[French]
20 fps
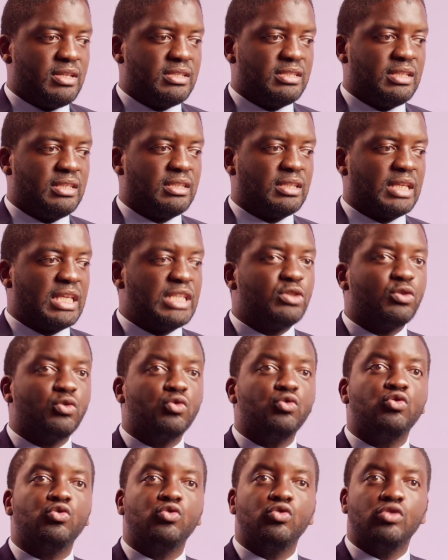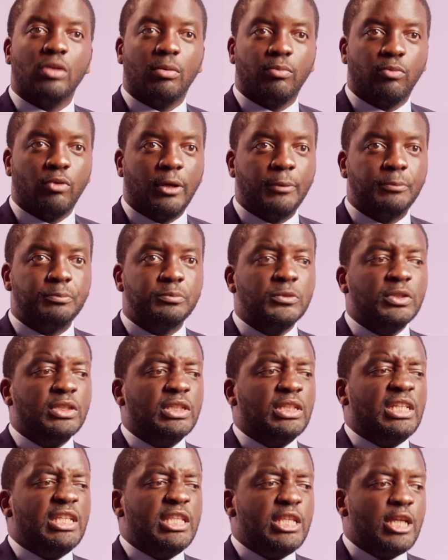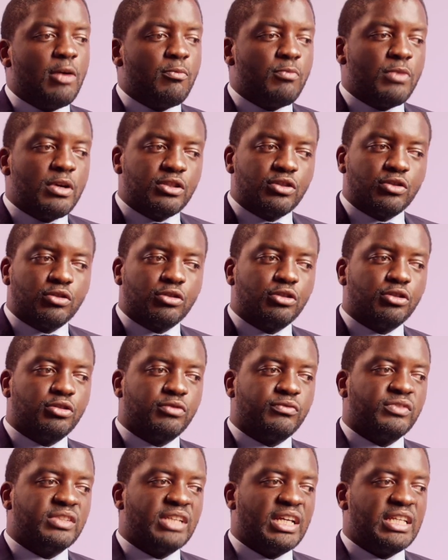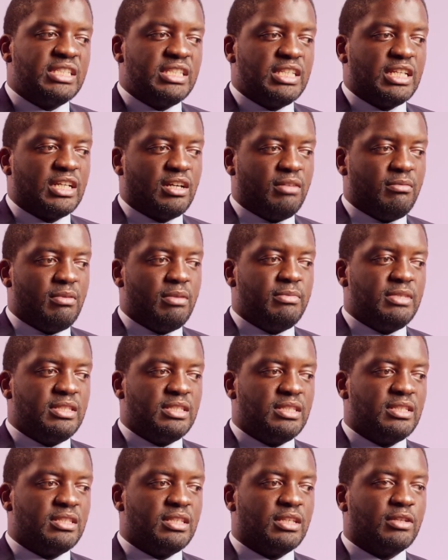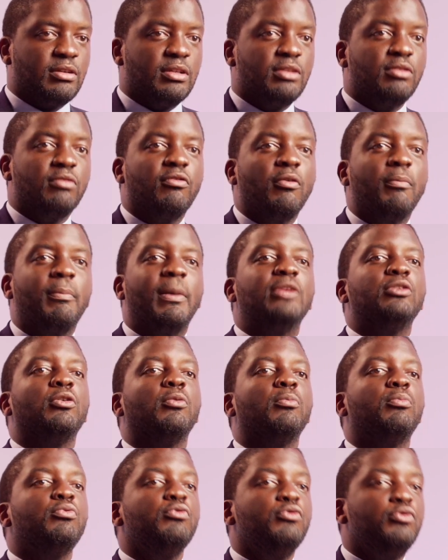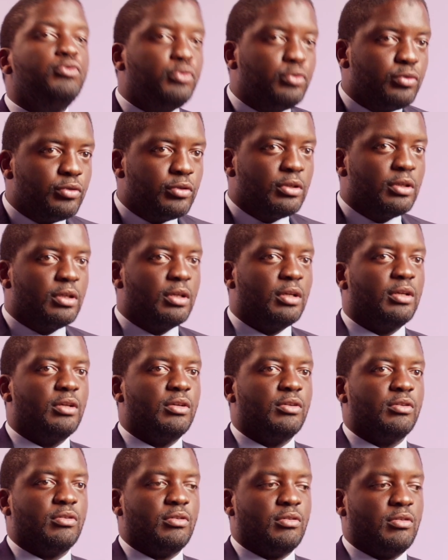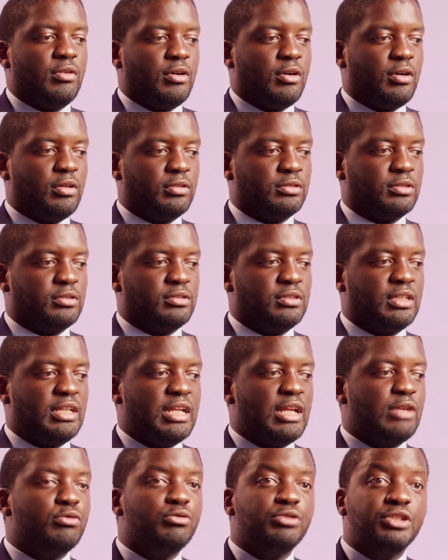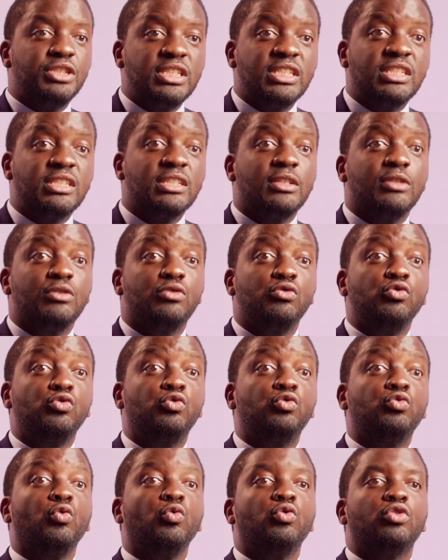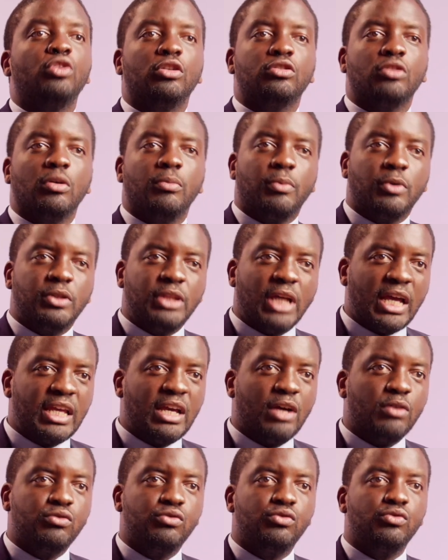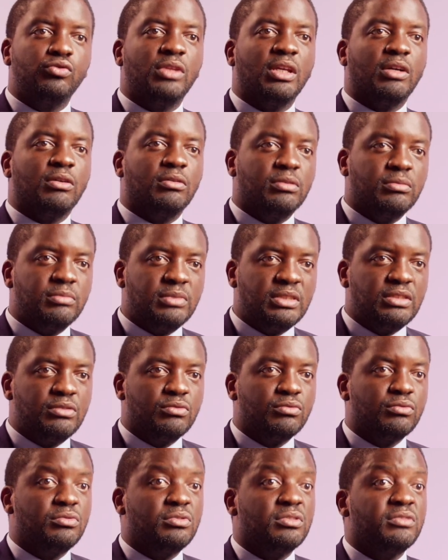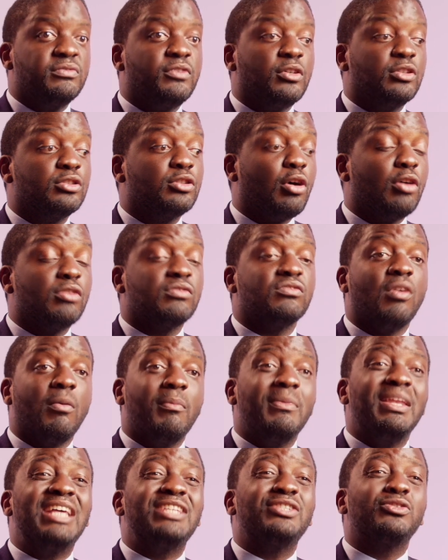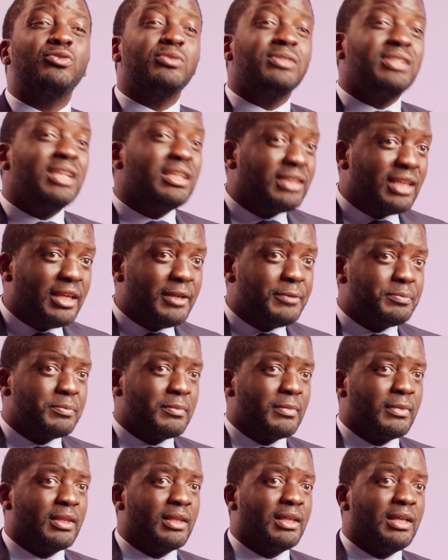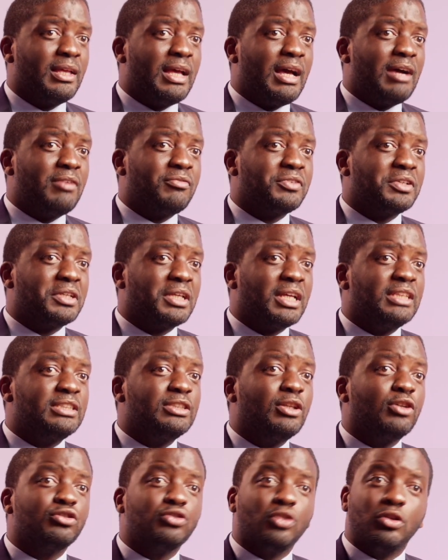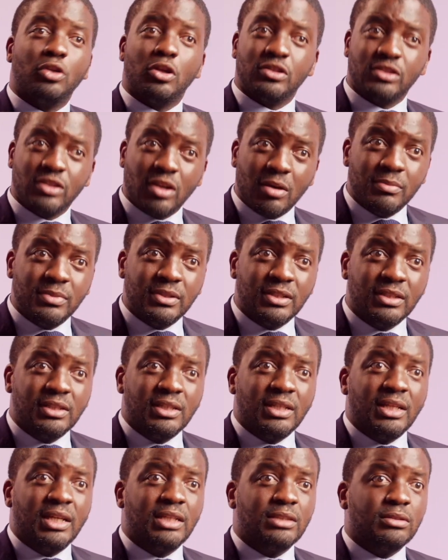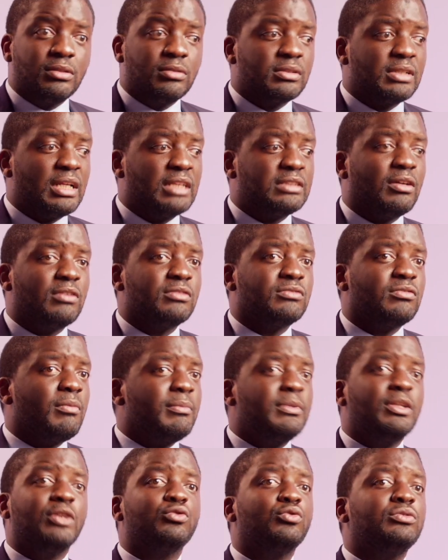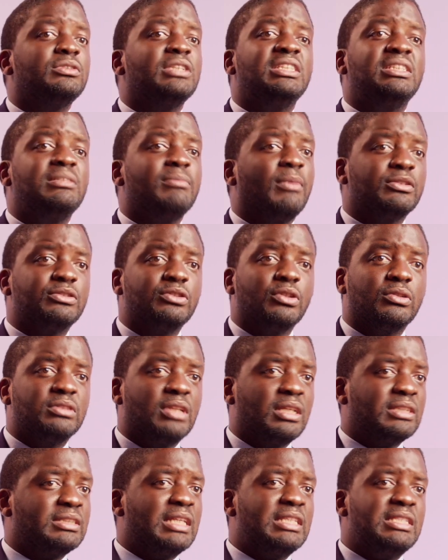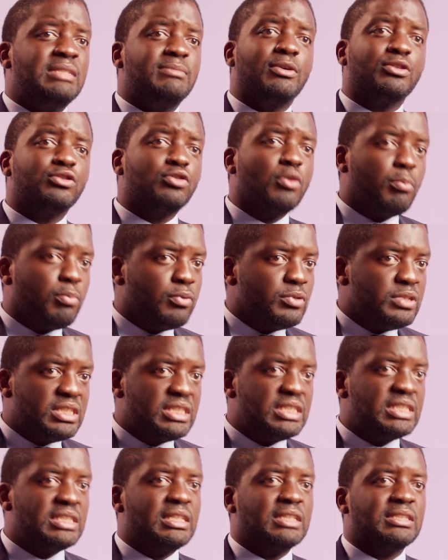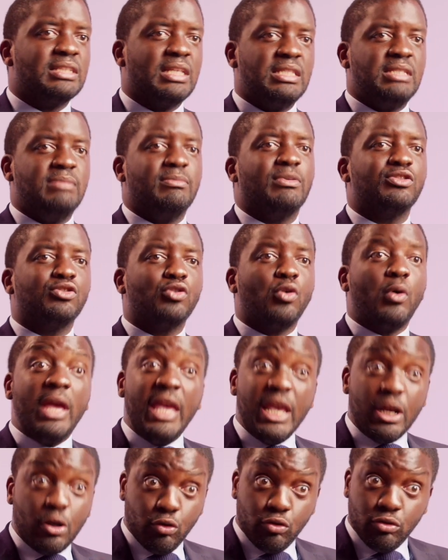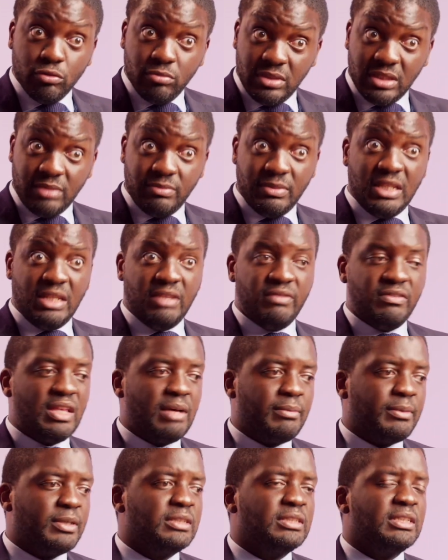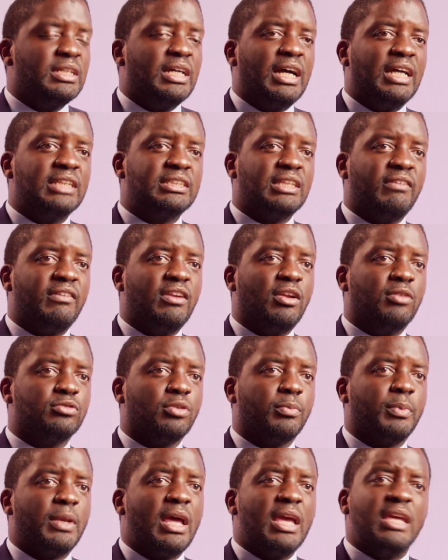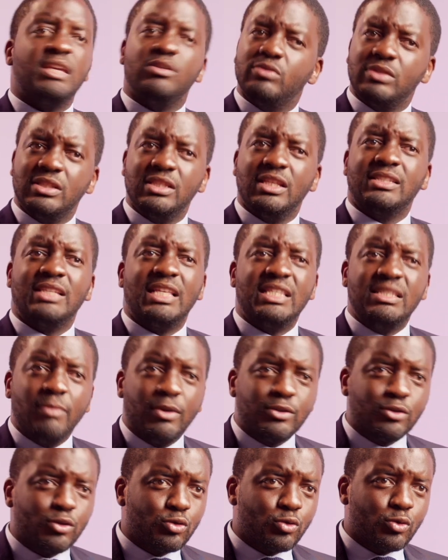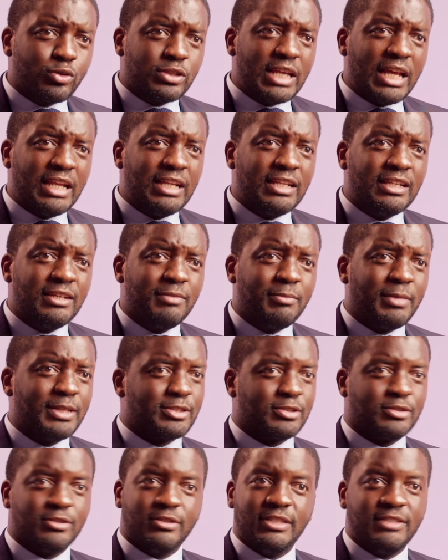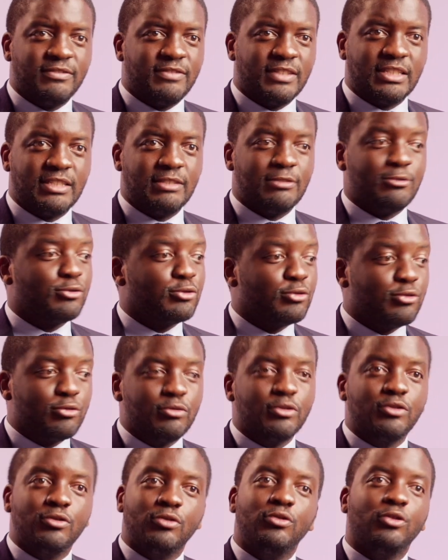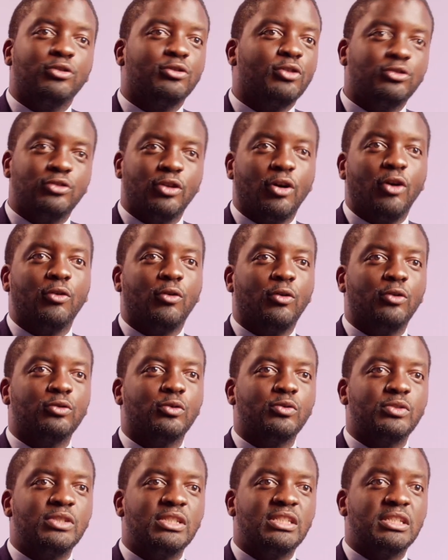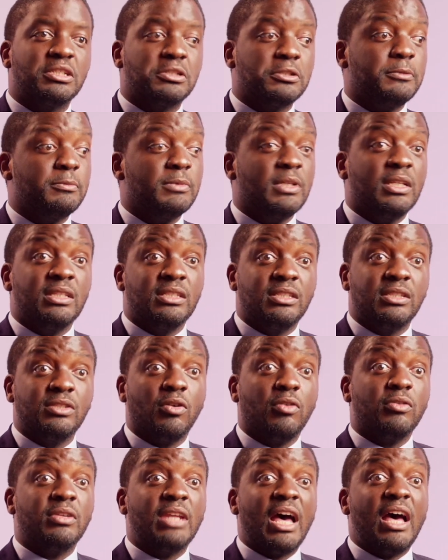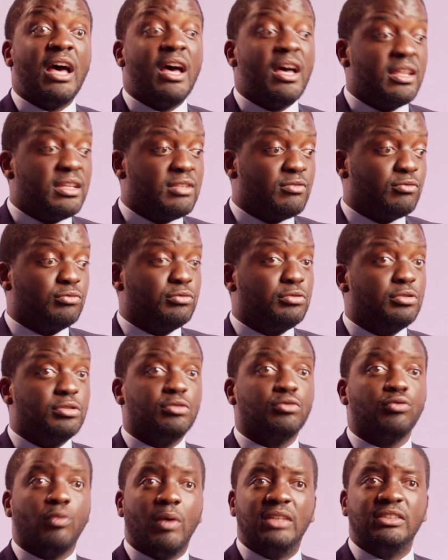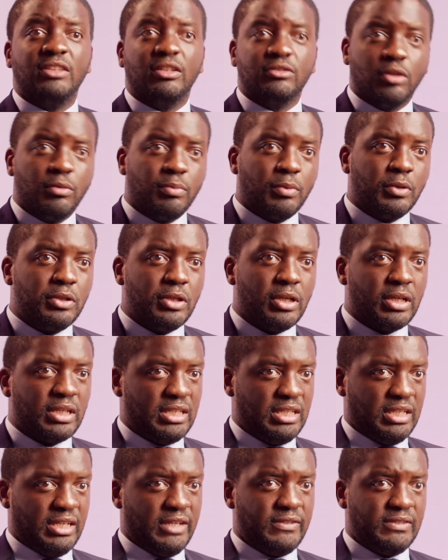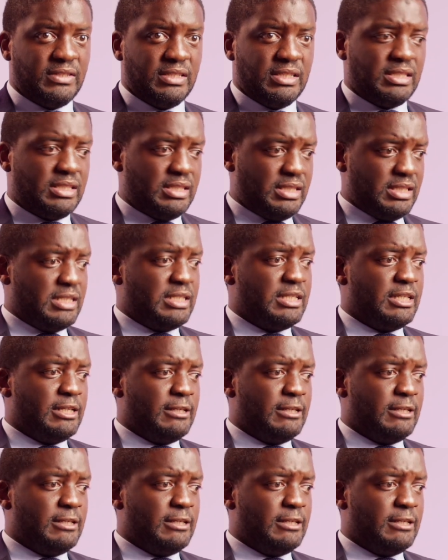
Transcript: à cette question du sous-emploi. Néanmoins, ce que je voudrais dire quand même ici, c'est qu'il ne faut pas non plus euh, qu'on rentre dans la logique du tout entrepreneuriat ou du tout économie. Nous devons transformer la société euh, africaine dans son ensemble et donc la transformer dans toutes ses dimensions, dans sa dimension politique, dans sa dimension économique, bien évidemment, à travers l'entrepreneuriat et aussi dans sa dimension sociale. Parce que, effectivement, aujourd'hui, ce dont on se rend compte aussi, c'est que si on a un ou deux, trois entrepreneurs qui réussissent, si